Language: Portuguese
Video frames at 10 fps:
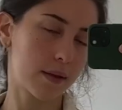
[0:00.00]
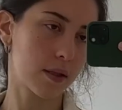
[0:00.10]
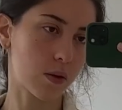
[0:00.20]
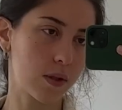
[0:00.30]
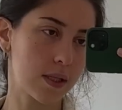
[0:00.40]

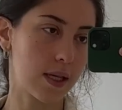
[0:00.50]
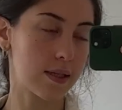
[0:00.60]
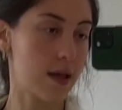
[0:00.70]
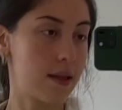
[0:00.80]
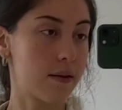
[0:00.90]
das coisas da
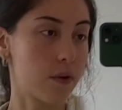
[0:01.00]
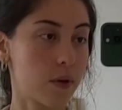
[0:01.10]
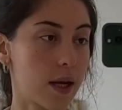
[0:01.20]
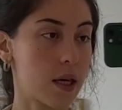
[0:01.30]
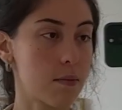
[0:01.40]
Insider vão
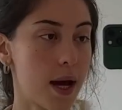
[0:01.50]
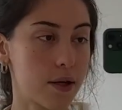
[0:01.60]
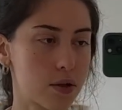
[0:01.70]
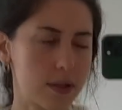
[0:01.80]
estar aqui embaixo.